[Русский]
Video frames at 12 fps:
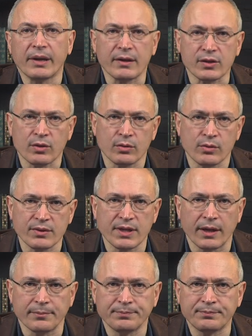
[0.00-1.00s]
Приветствую,
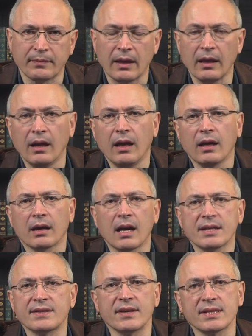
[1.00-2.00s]
друзья!
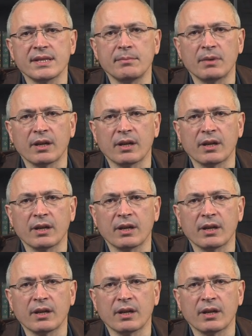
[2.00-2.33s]
Как связано